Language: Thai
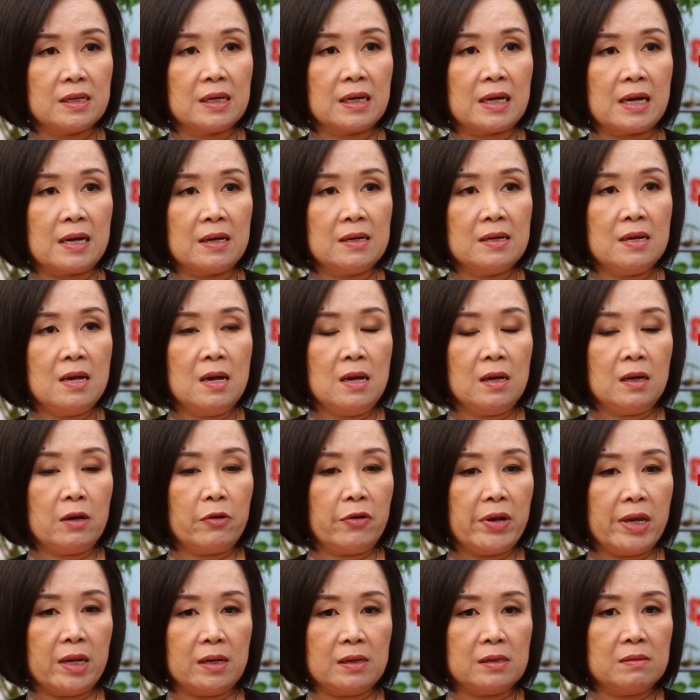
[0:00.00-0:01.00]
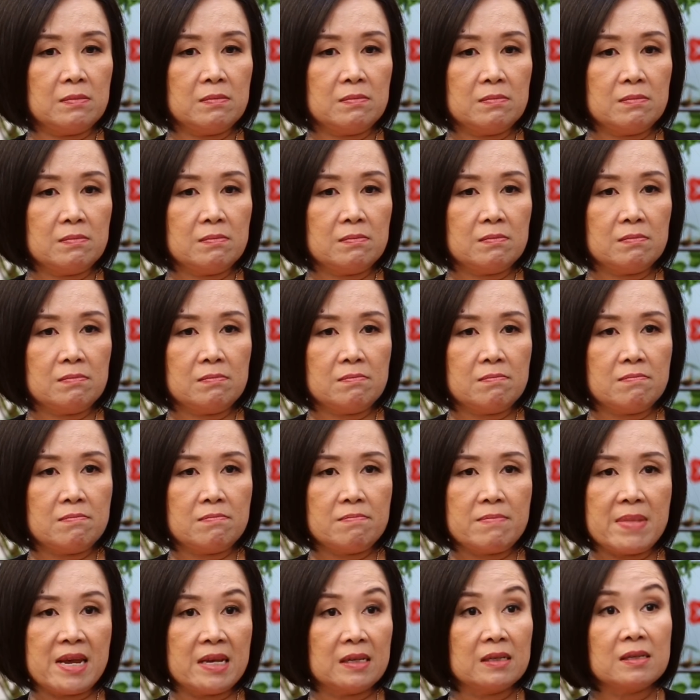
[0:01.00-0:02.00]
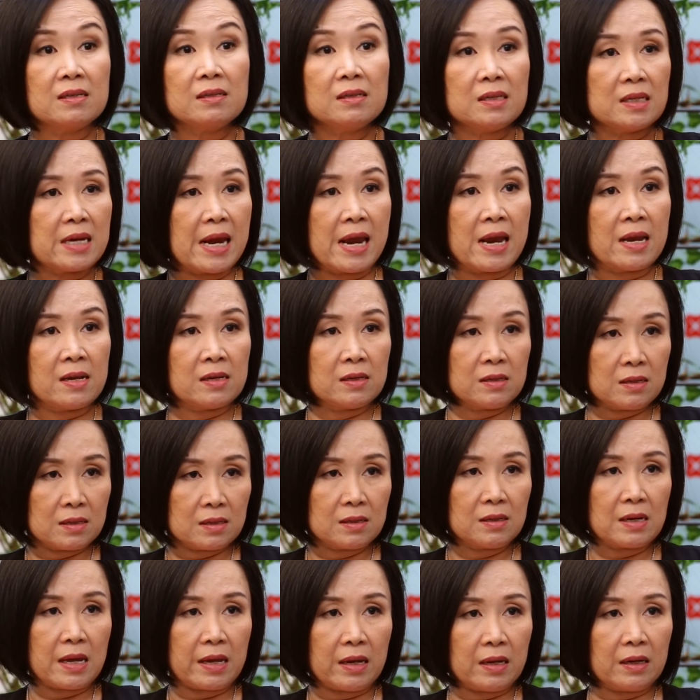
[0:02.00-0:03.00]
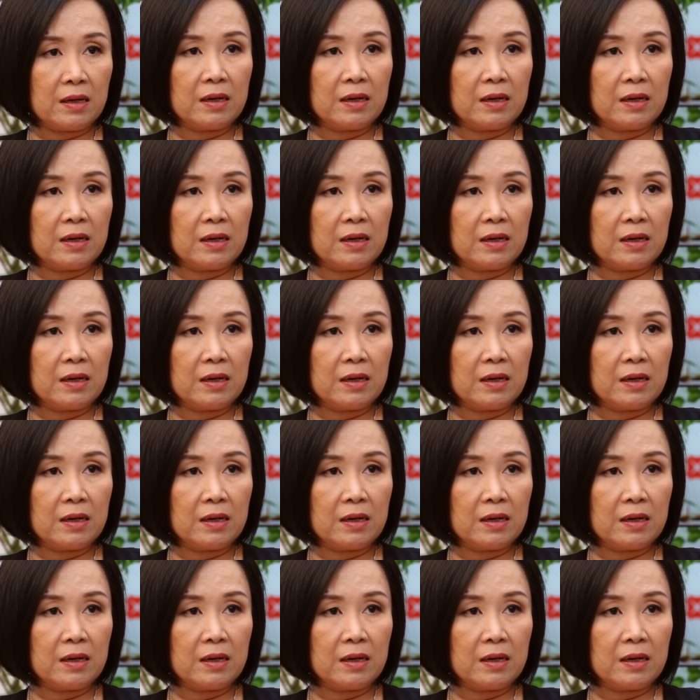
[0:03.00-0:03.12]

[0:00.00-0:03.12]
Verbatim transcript: นะคะเราเห็น major change ใน